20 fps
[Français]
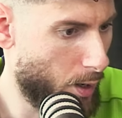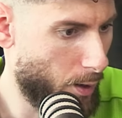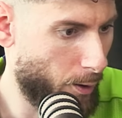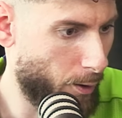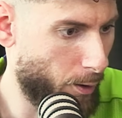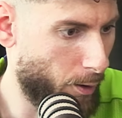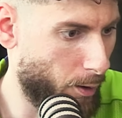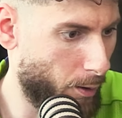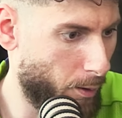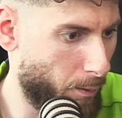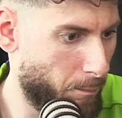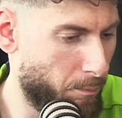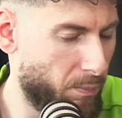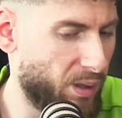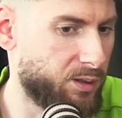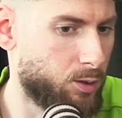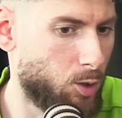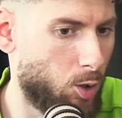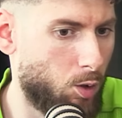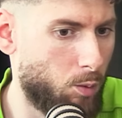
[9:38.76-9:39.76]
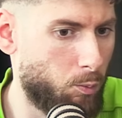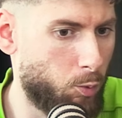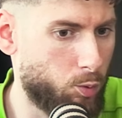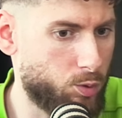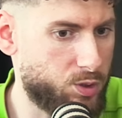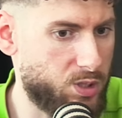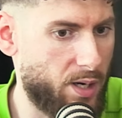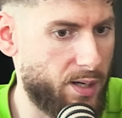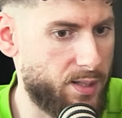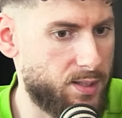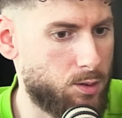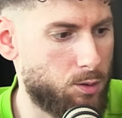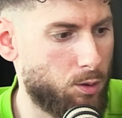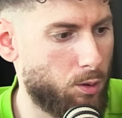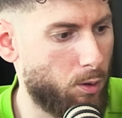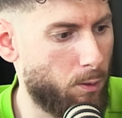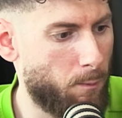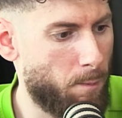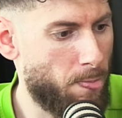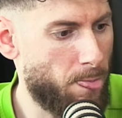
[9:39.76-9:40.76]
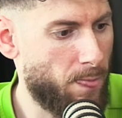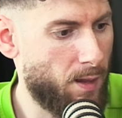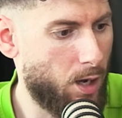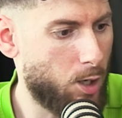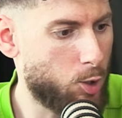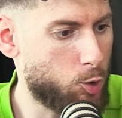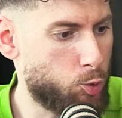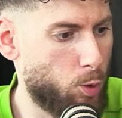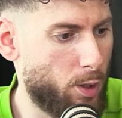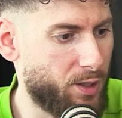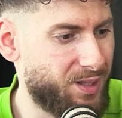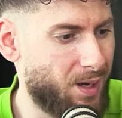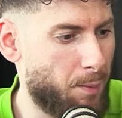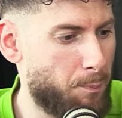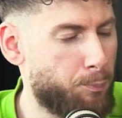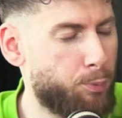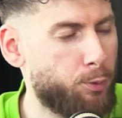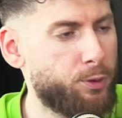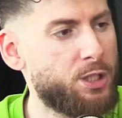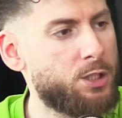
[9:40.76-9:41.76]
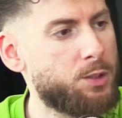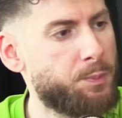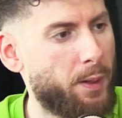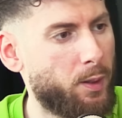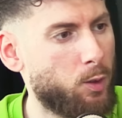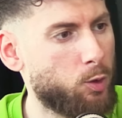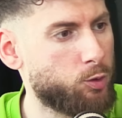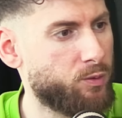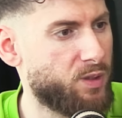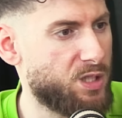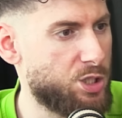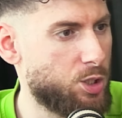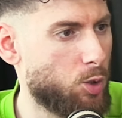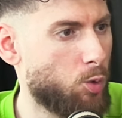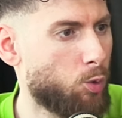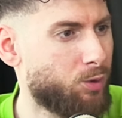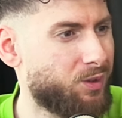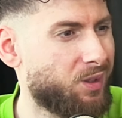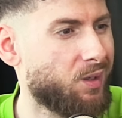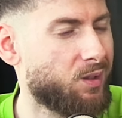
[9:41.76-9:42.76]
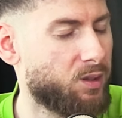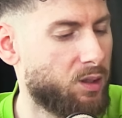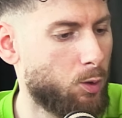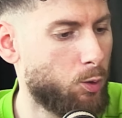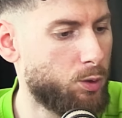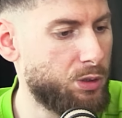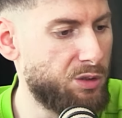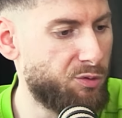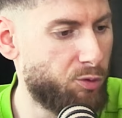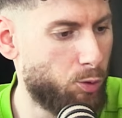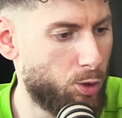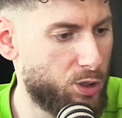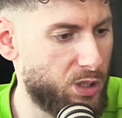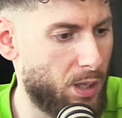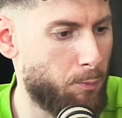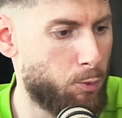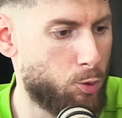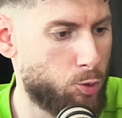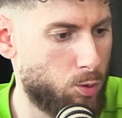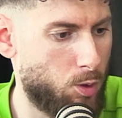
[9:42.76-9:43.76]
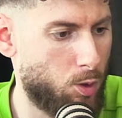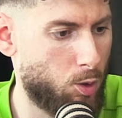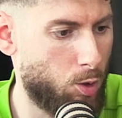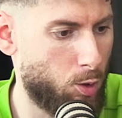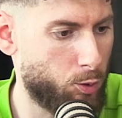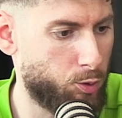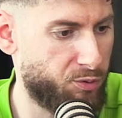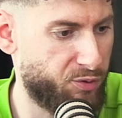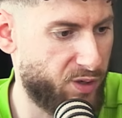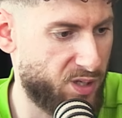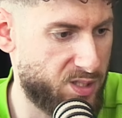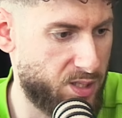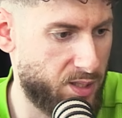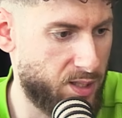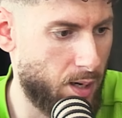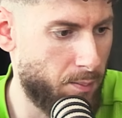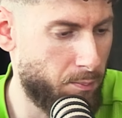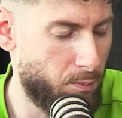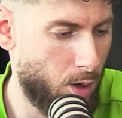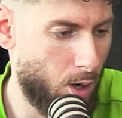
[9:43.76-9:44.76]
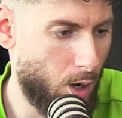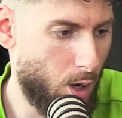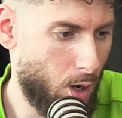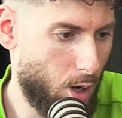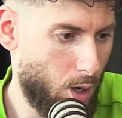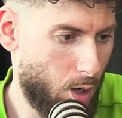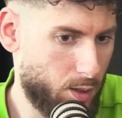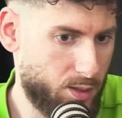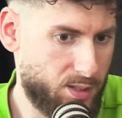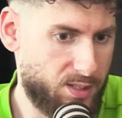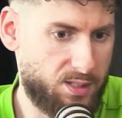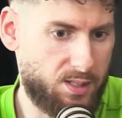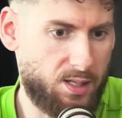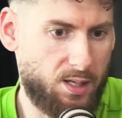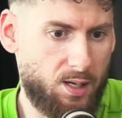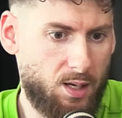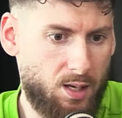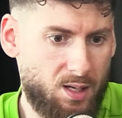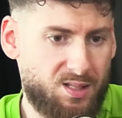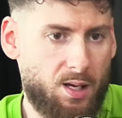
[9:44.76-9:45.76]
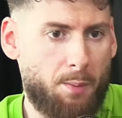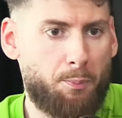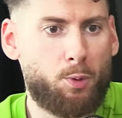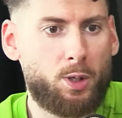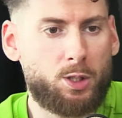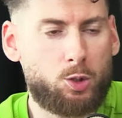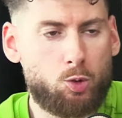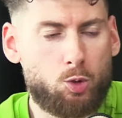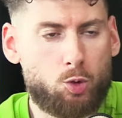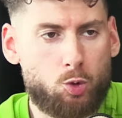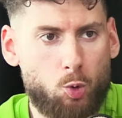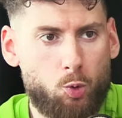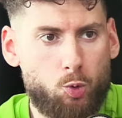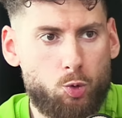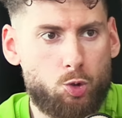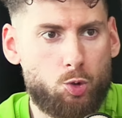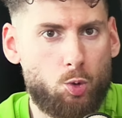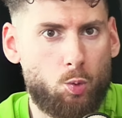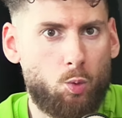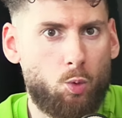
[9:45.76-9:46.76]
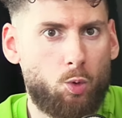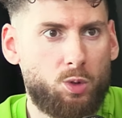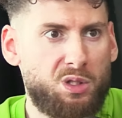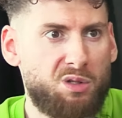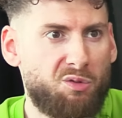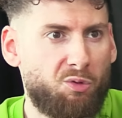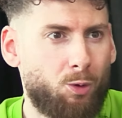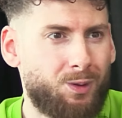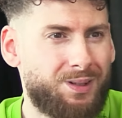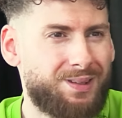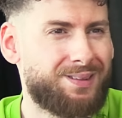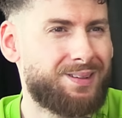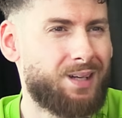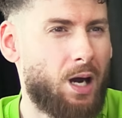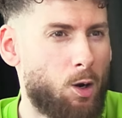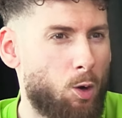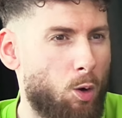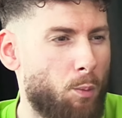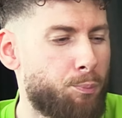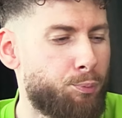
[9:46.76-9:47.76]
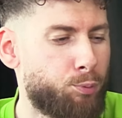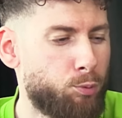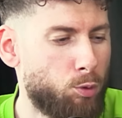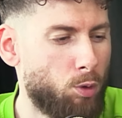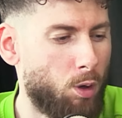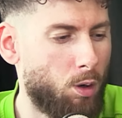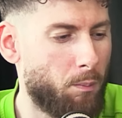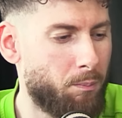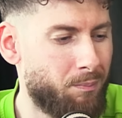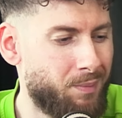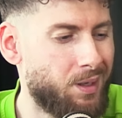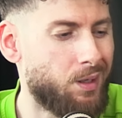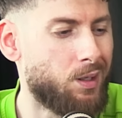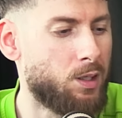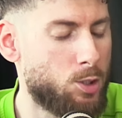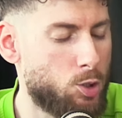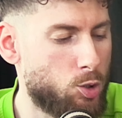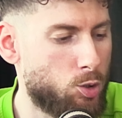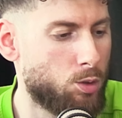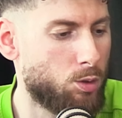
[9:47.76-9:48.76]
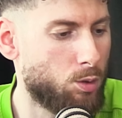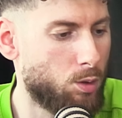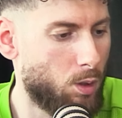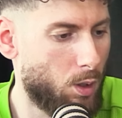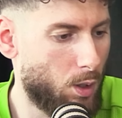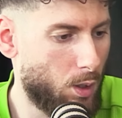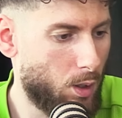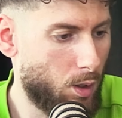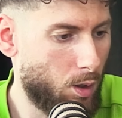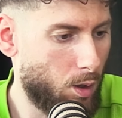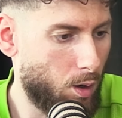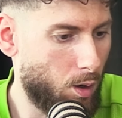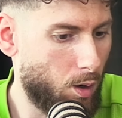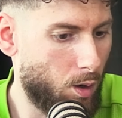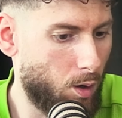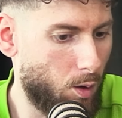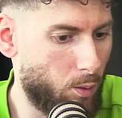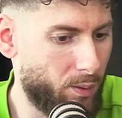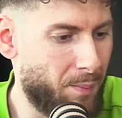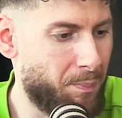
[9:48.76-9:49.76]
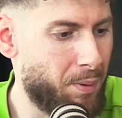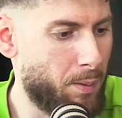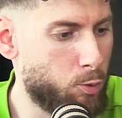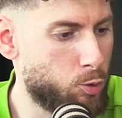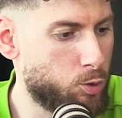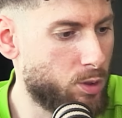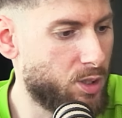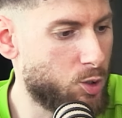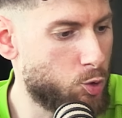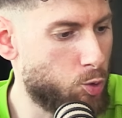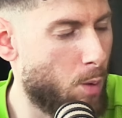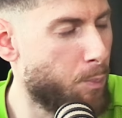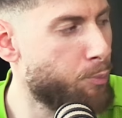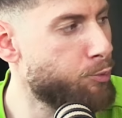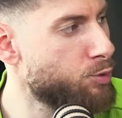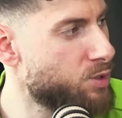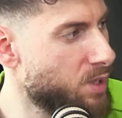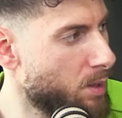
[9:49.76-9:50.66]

maintenant, bon, ça reste un joueur qui a peu d'expérience, on va dire au très très haut niveau, qui a besoin encore de faire ses gammes, c'est ça peut être une solution au niveau talent pur, mais est-ce que euh, on n'a pas besoin d'un joueur plus